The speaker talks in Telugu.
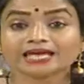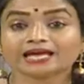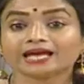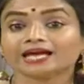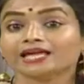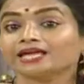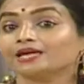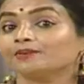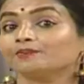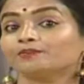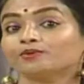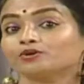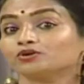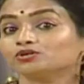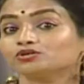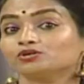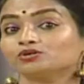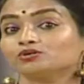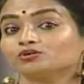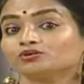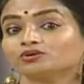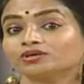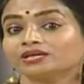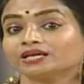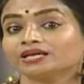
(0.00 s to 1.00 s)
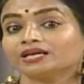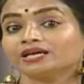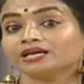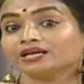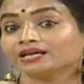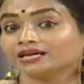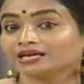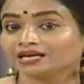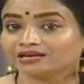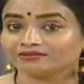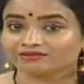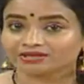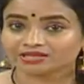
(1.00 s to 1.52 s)
ఇక ఇప్పుడు చూడుండ్రి
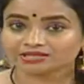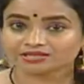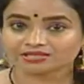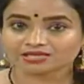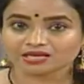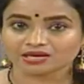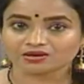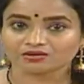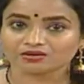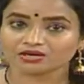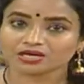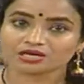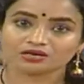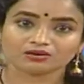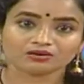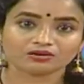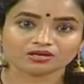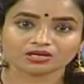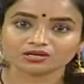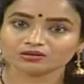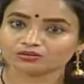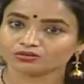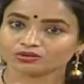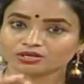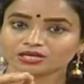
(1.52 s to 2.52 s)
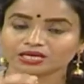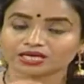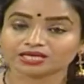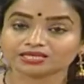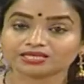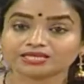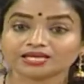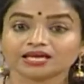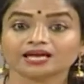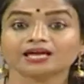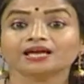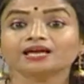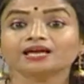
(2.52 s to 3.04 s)
రేవంత్ సారు నల్గొండ టూర్ కడితే